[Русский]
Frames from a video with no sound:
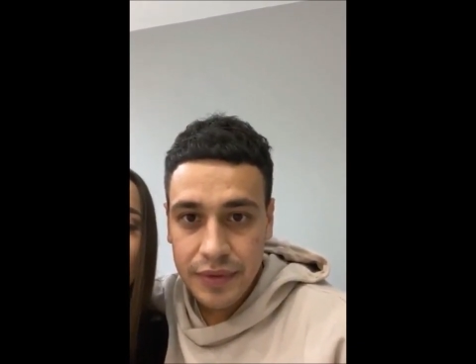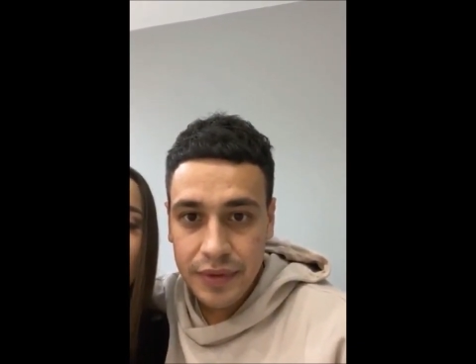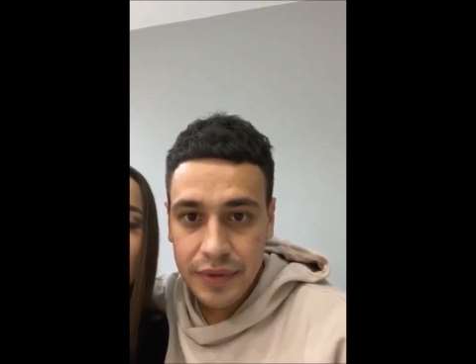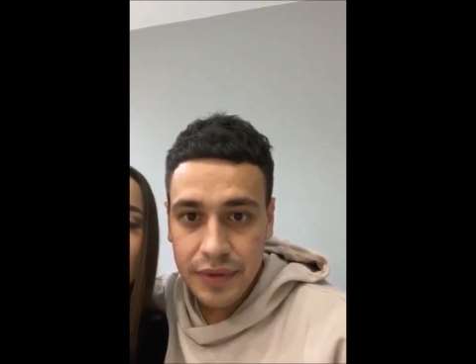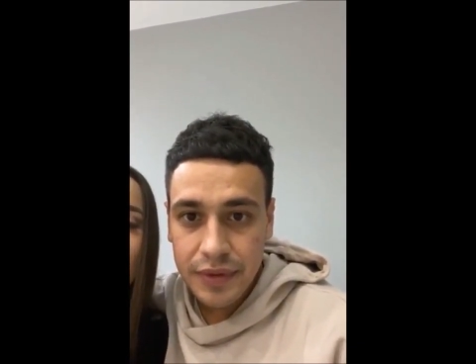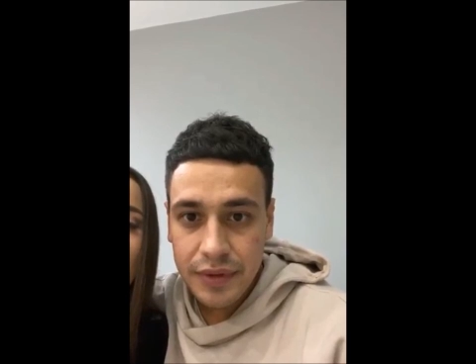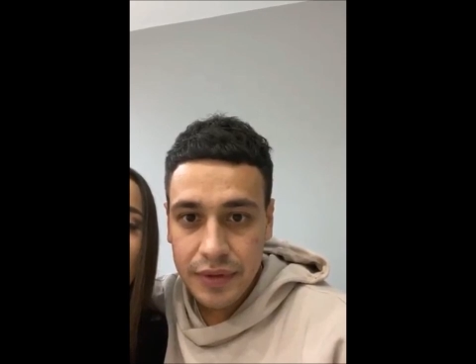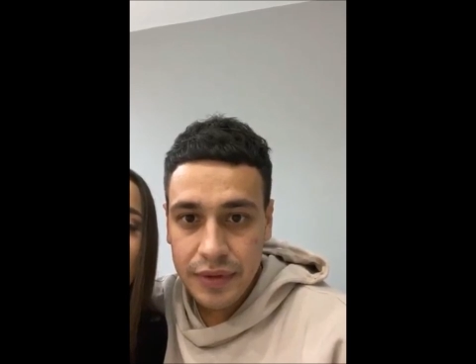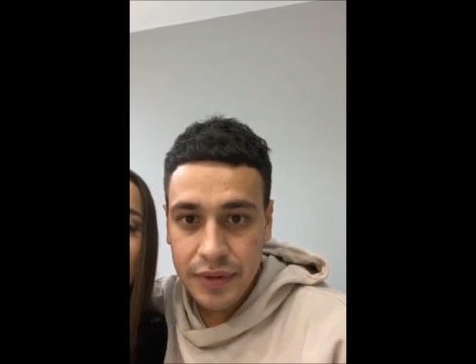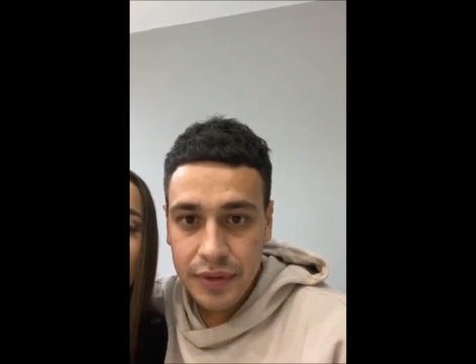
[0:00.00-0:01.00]
Ну.
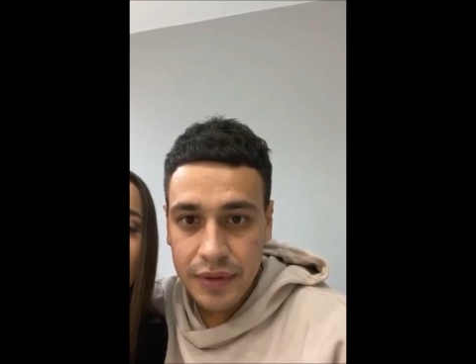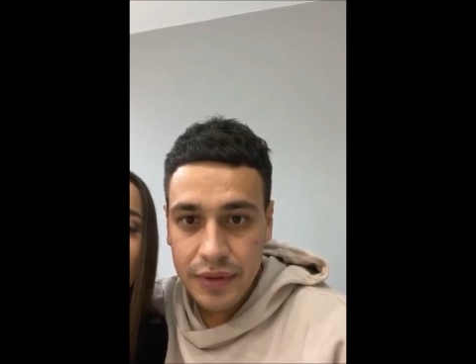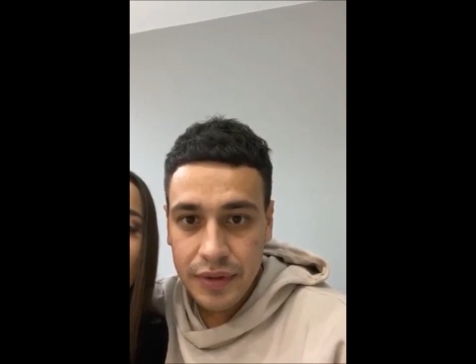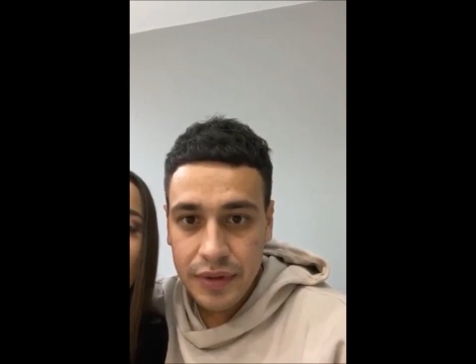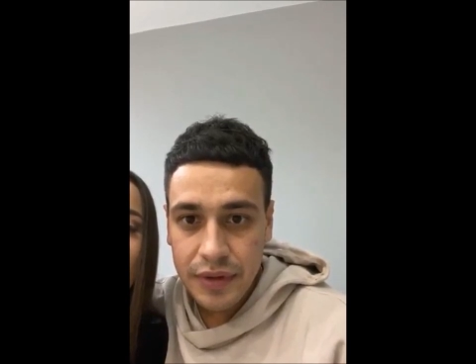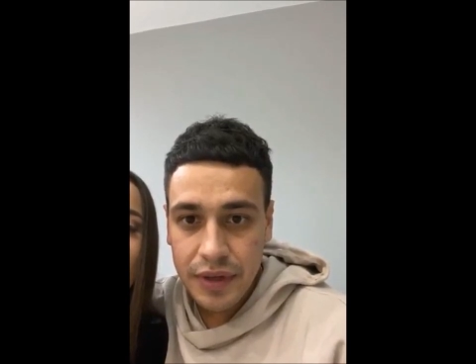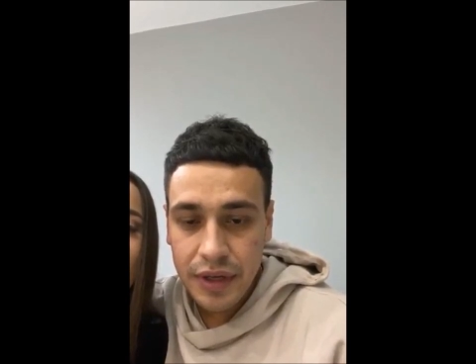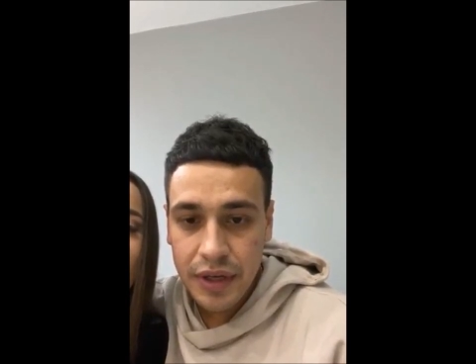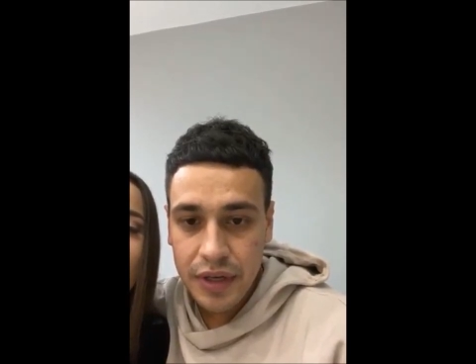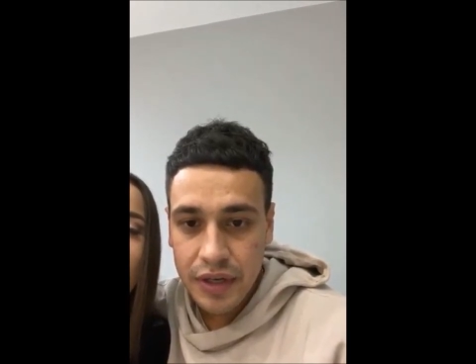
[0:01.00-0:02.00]

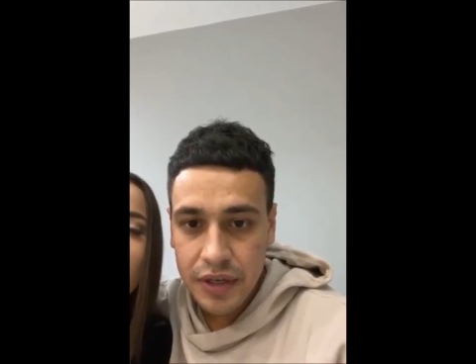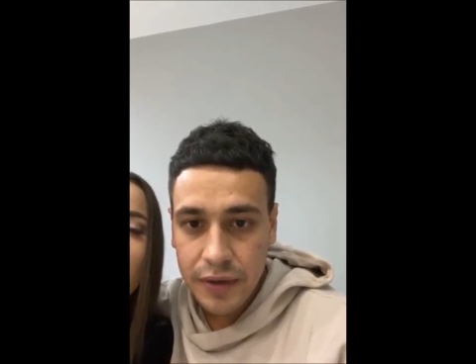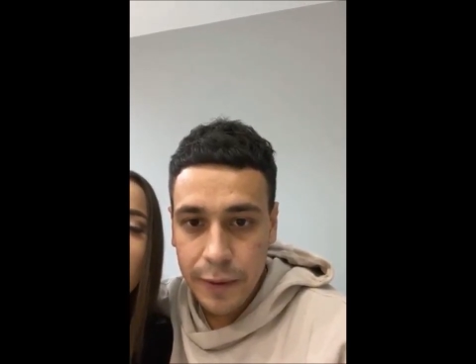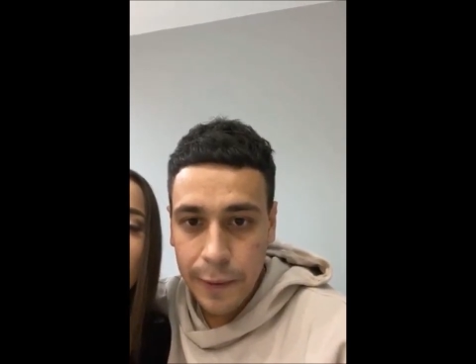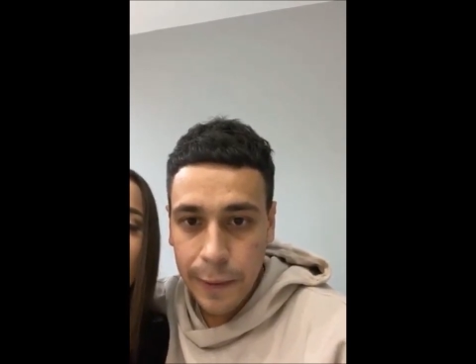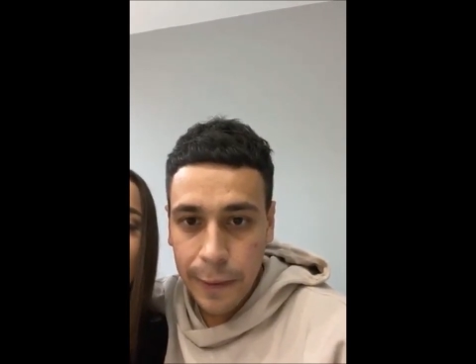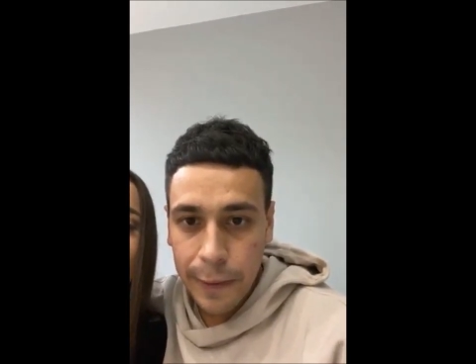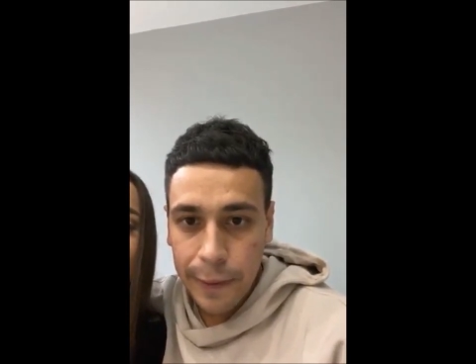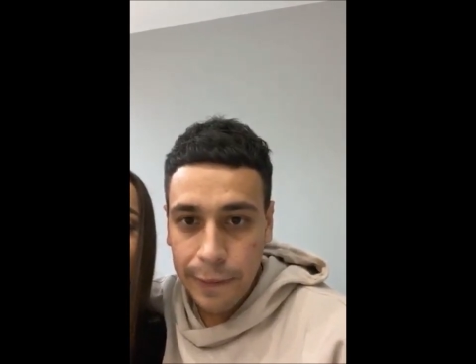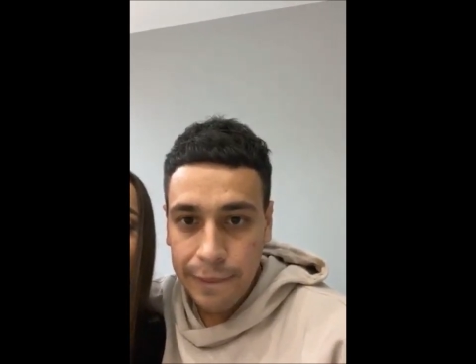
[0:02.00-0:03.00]
Так.
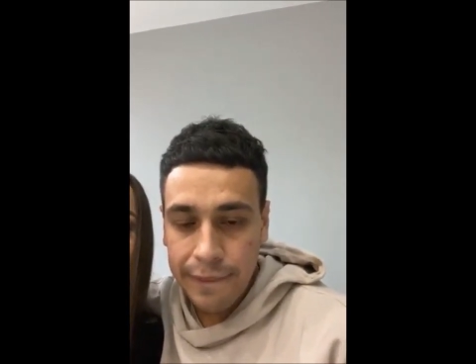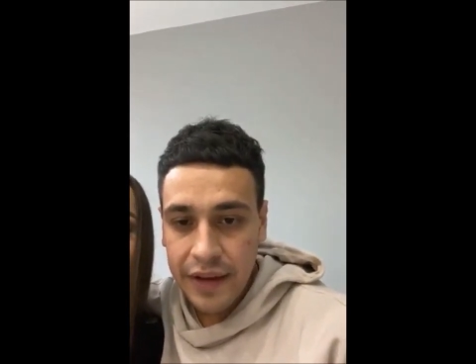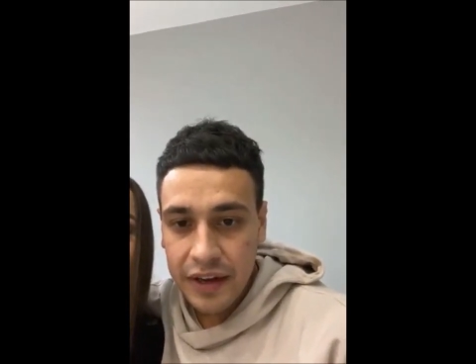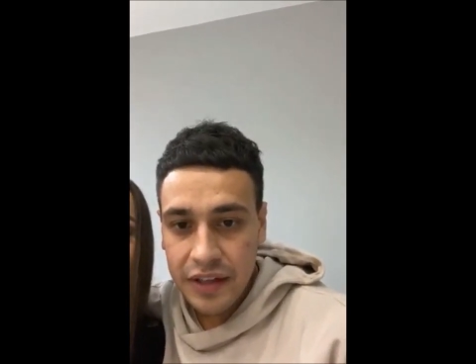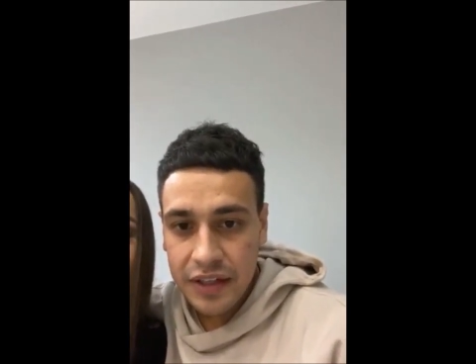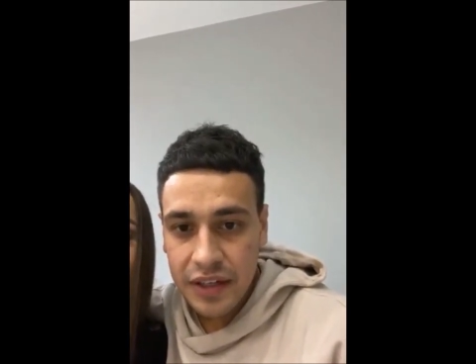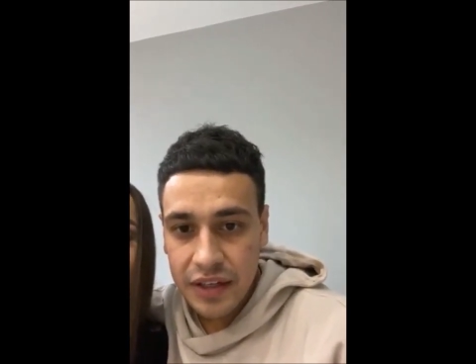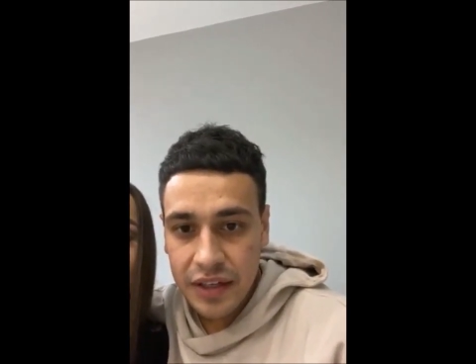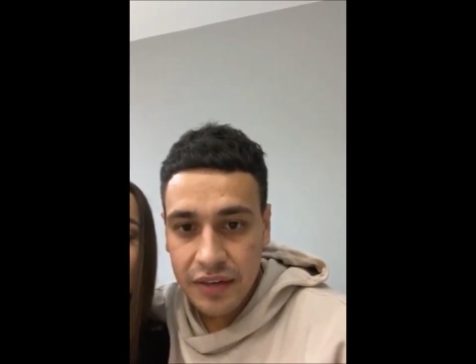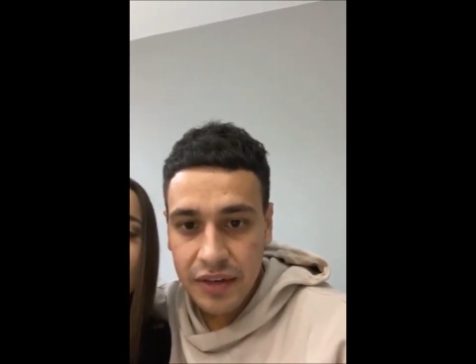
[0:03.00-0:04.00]
Так, так, так,
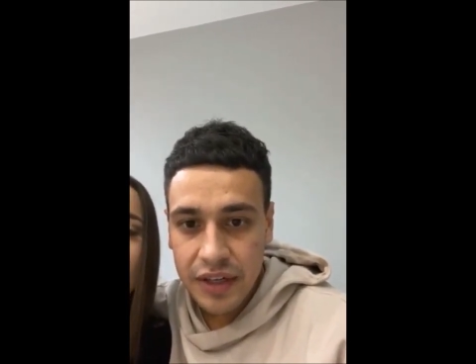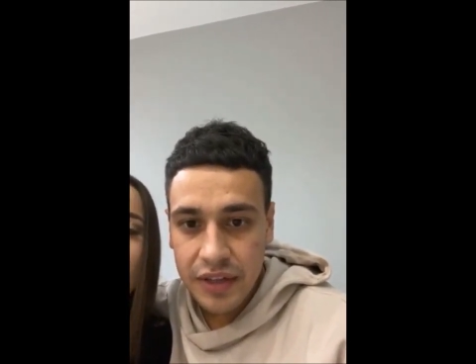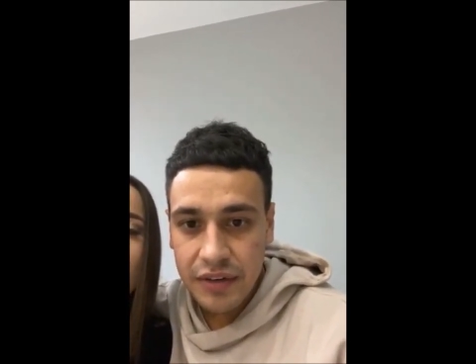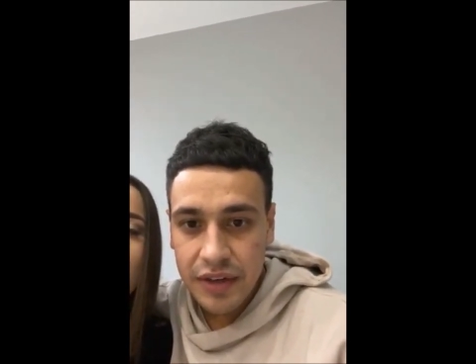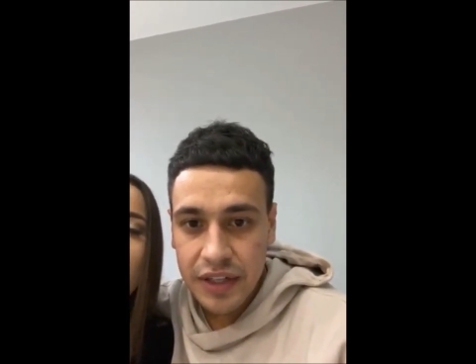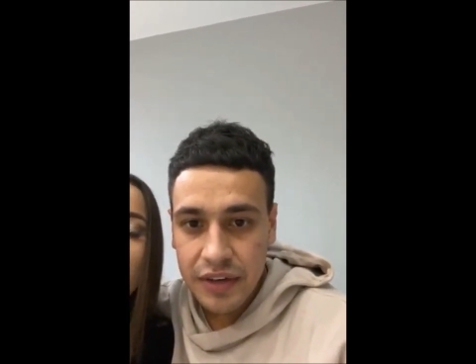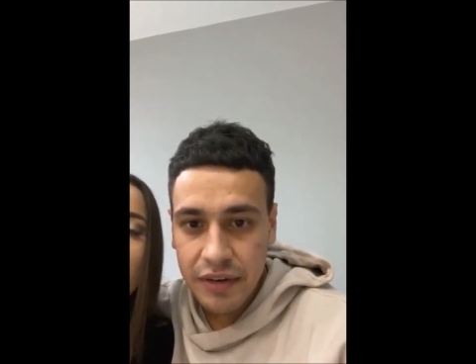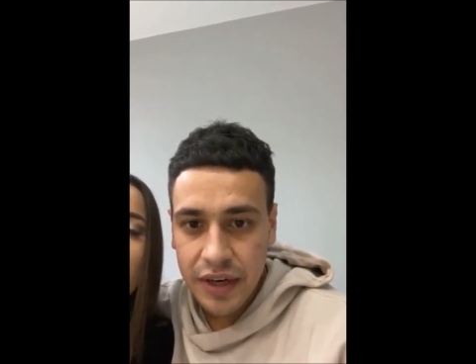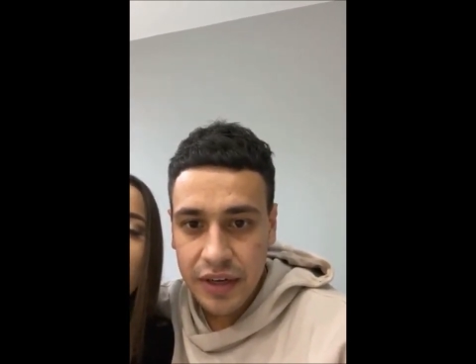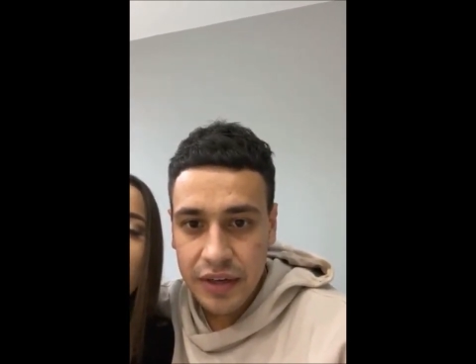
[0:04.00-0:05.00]
давай, давай, давай.